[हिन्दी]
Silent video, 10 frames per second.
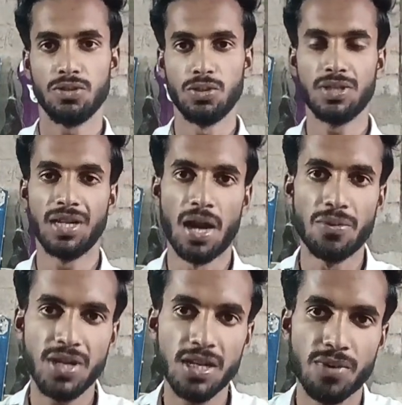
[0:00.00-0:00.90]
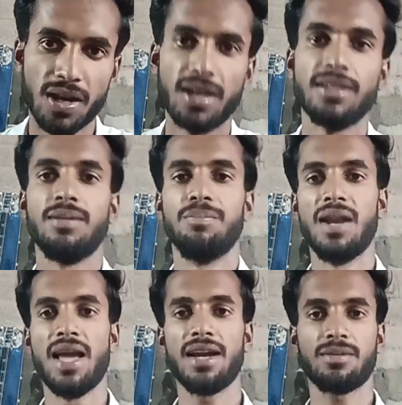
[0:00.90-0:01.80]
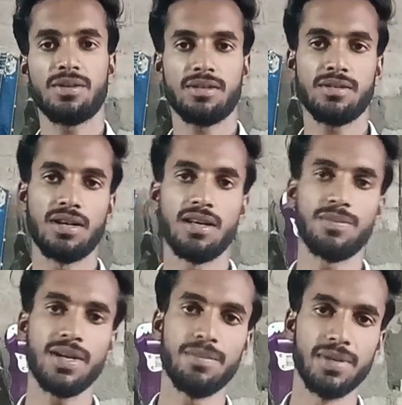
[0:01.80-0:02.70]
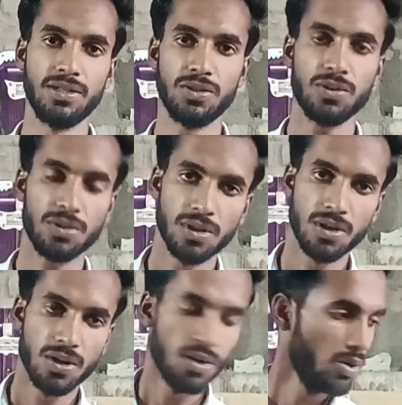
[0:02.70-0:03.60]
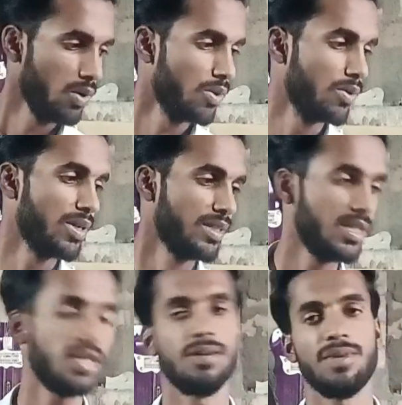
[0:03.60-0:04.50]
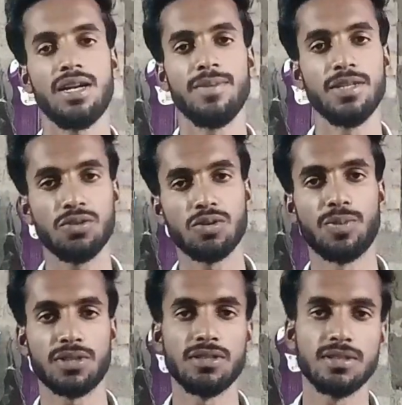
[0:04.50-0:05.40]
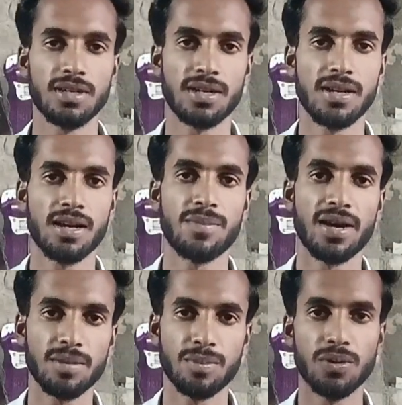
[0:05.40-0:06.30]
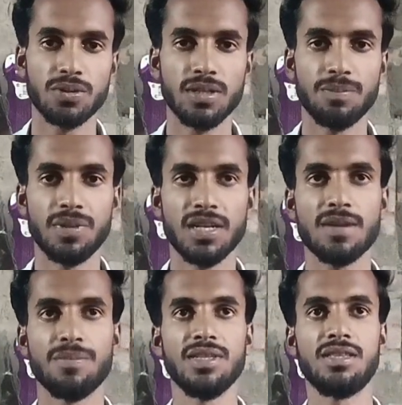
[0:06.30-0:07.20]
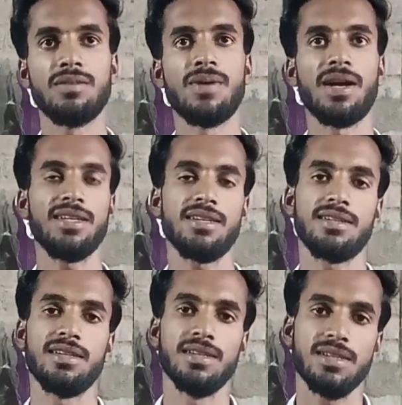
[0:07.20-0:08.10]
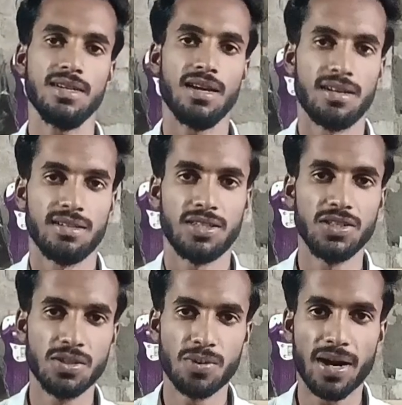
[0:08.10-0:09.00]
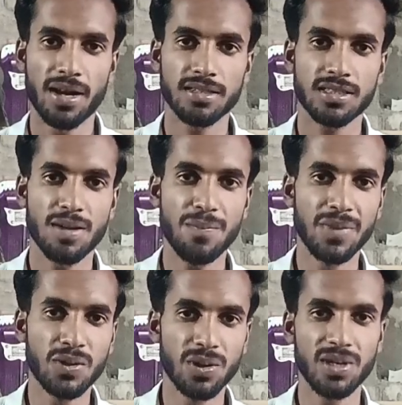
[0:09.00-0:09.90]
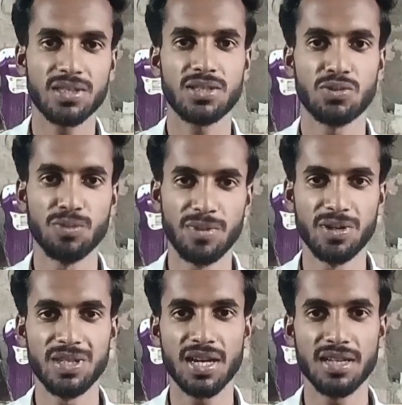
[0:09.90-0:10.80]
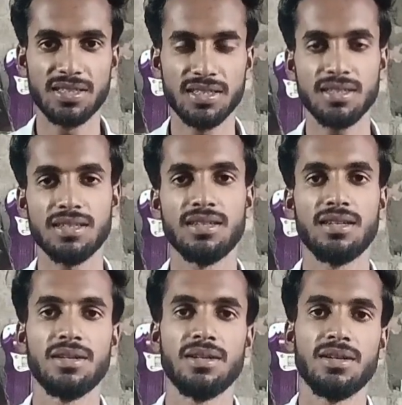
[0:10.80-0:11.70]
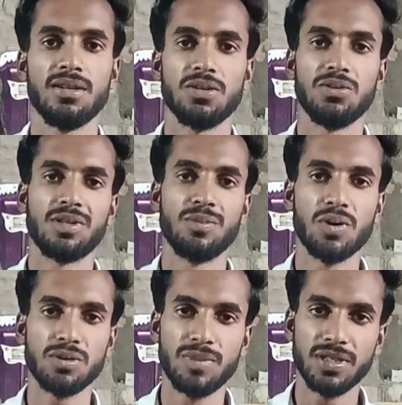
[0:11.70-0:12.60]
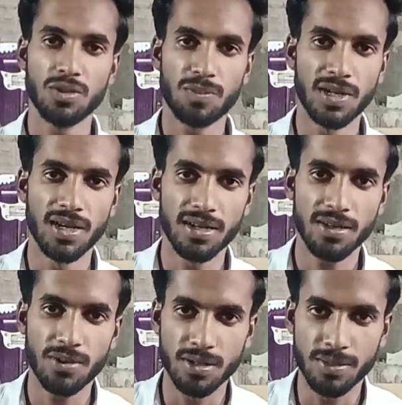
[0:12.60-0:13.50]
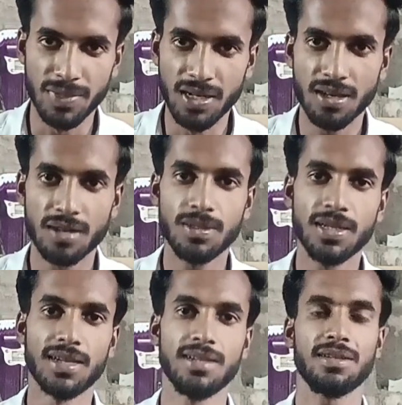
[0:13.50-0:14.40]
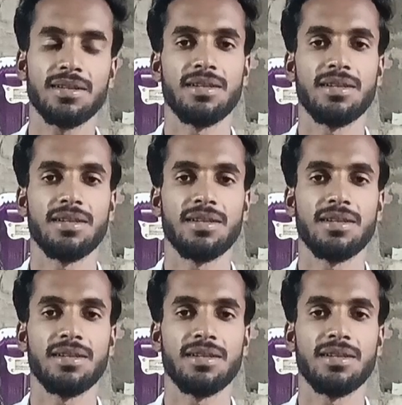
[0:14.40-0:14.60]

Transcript: जो कि राउंडिंग वाला ये ब्लैक कलर में है बेंजो और ये हमारे बेंजो को पसंद कर रहे हैं हमारे बहुत ही प्रिय मित्र भाई छिंदवाड़ा से मुकेश सुमोनिया जी क्योंकि बहुत बेंजो प्लेयर हैं और एक बिल्डर भी हैं